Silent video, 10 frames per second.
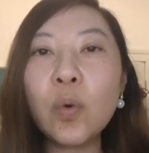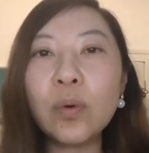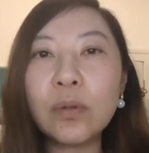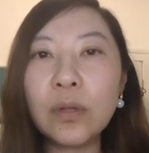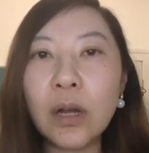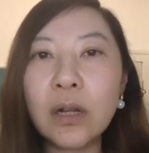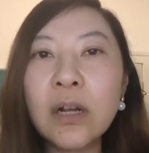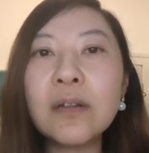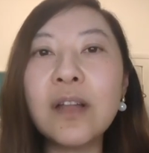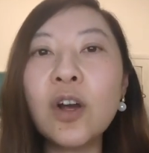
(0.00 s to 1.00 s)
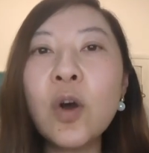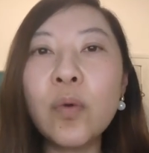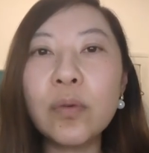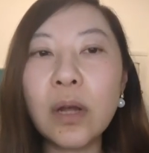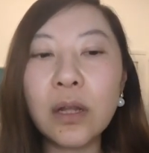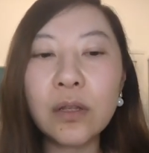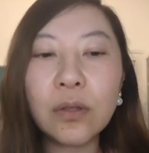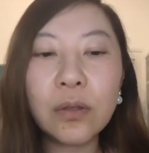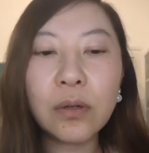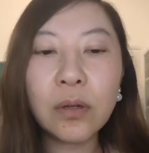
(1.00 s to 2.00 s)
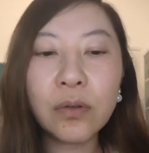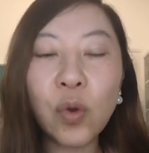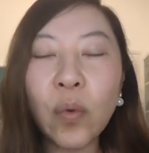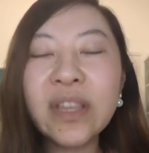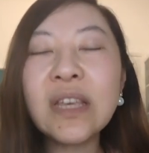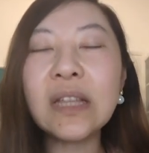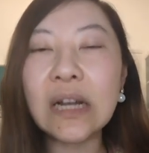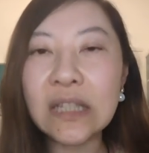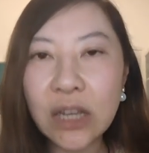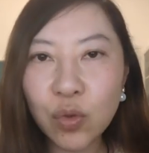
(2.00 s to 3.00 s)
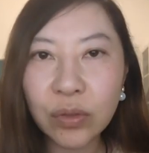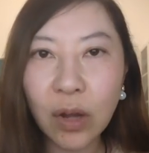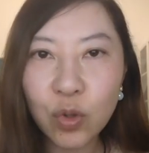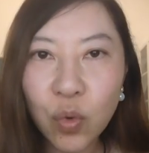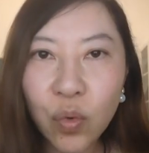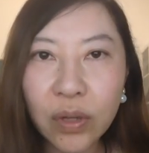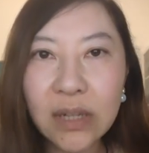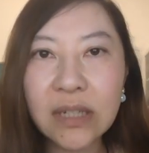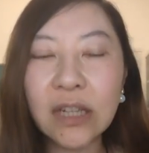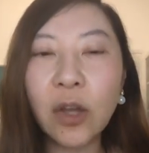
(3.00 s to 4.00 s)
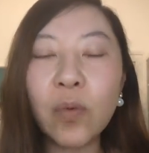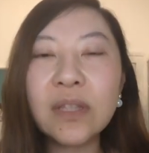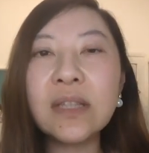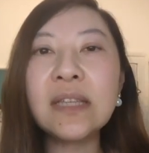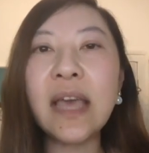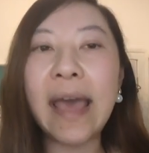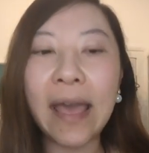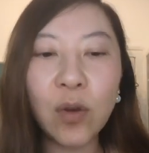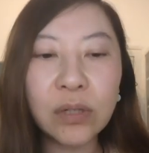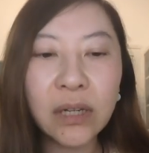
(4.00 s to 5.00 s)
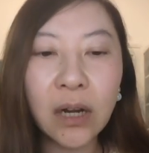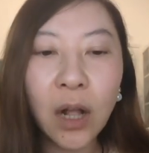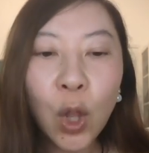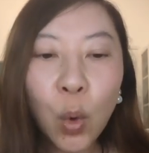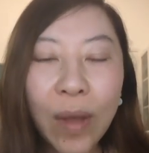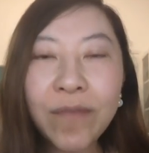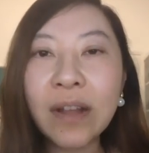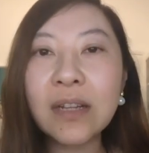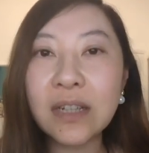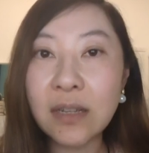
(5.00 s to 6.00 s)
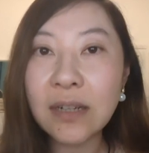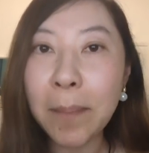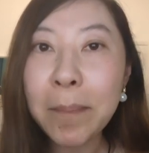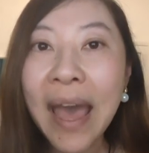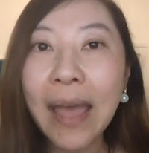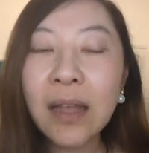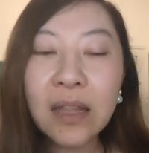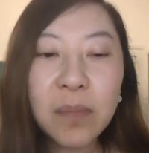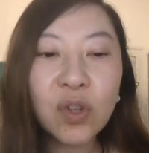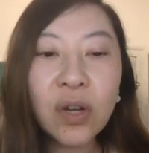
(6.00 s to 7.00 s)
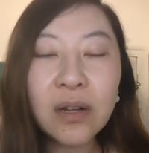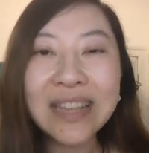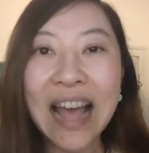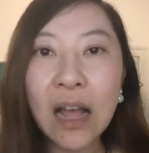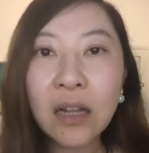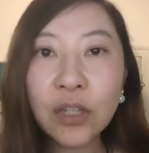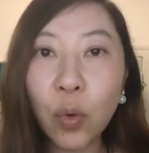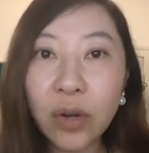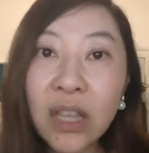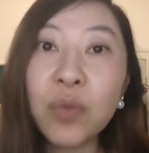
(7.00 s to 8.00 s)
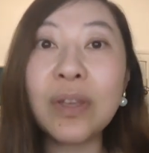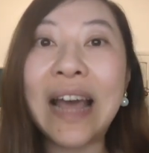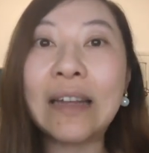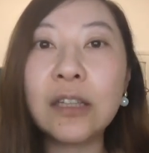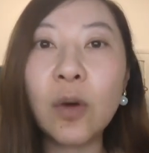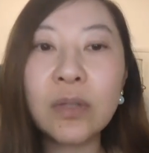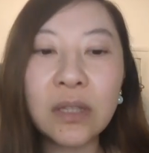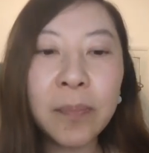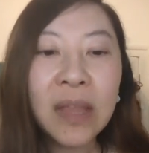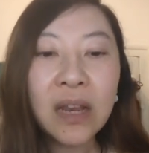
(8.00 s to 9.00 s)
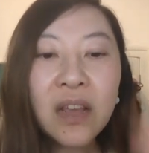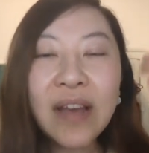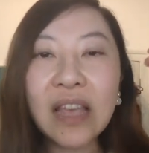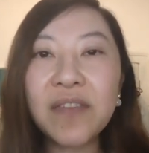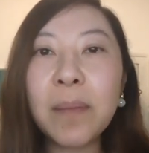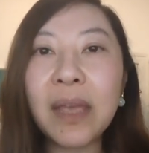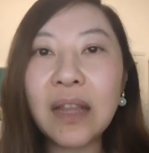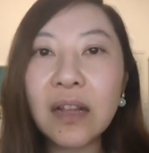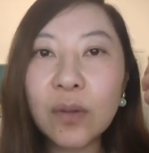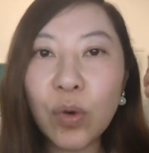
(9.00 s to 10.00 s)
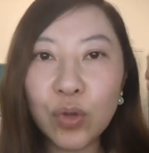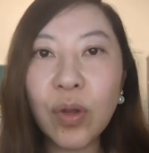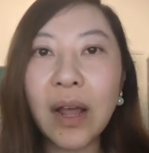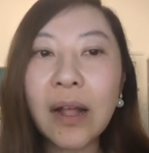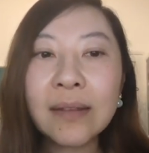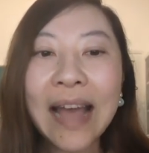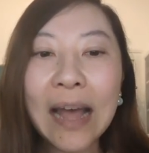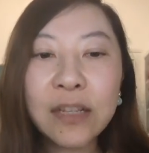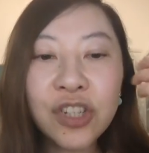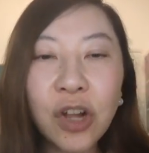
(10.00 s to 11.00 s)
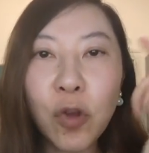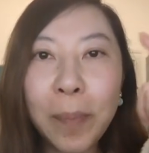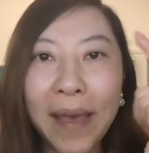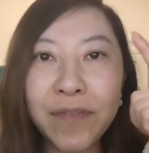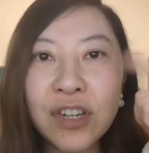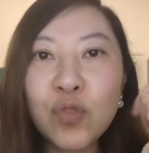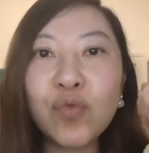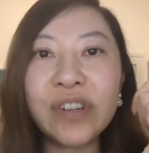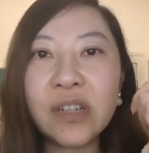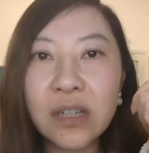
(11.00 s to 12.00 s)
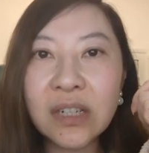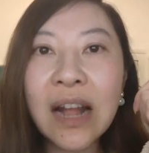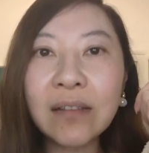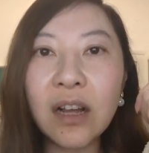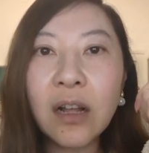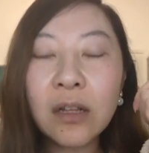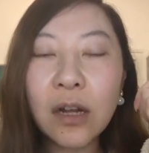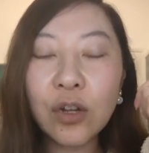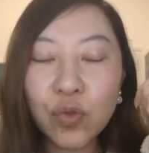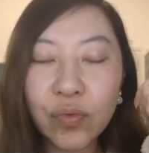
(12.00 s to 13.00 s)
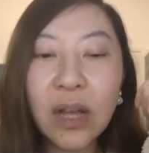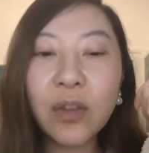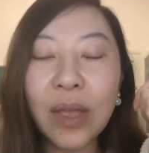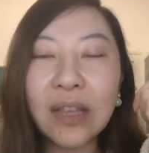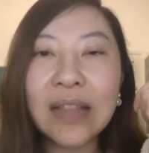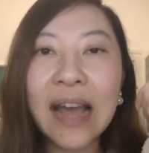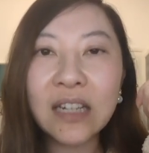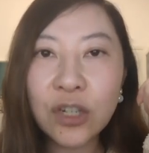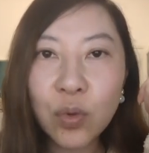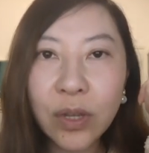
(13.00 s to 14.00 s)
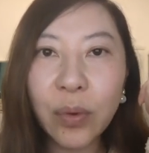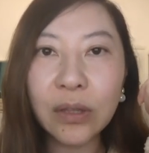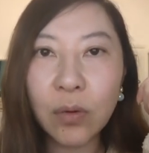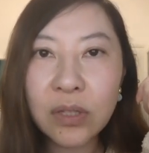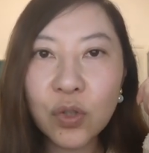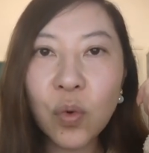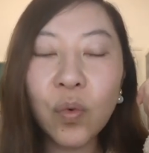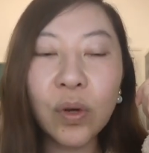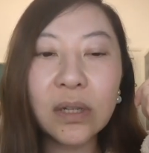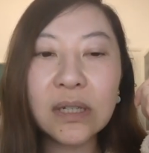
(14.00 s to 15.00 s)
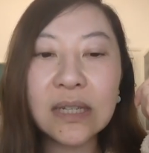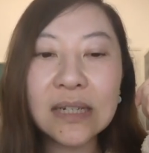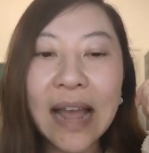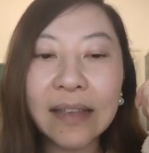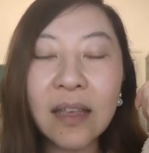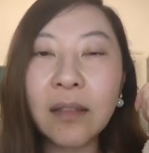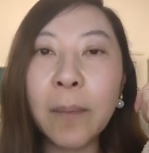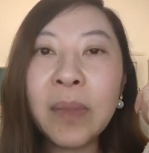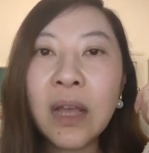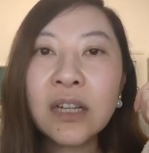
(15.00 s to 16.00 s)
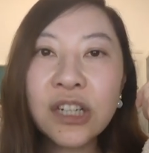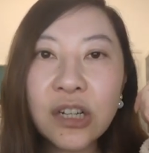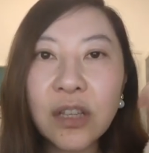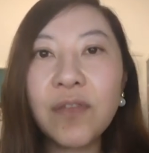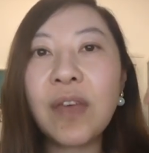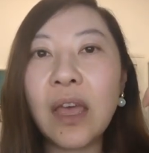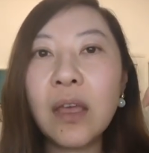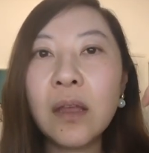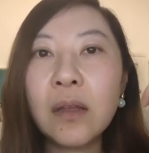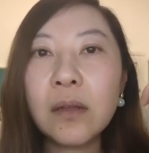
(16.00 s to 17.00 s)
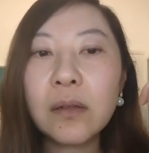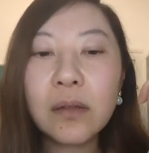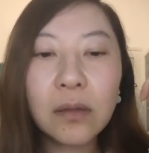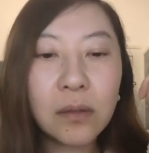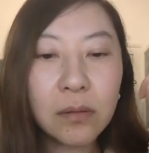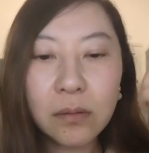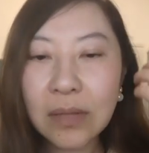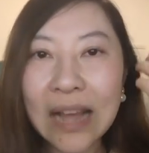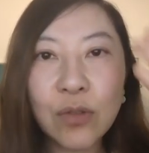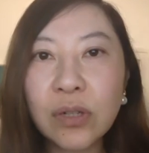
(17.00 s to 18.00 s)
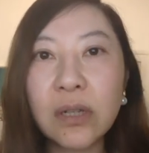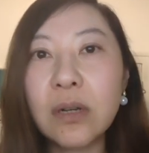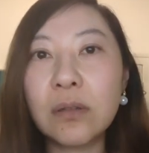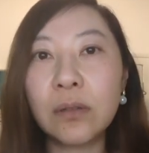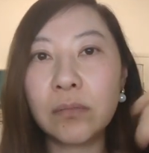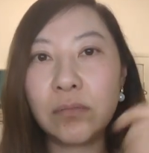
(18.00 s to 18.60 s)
够呃更能够呃。呃，容易的接触到中国的这些投资界，还有这个官方的这些人脉，那么就更加有利于他的投资。另外一方面呢，我说了，他至少有百分之五十以上的呃主要的原因，他之所以会投资中国的这些产业呢，是因为呃，他就是一个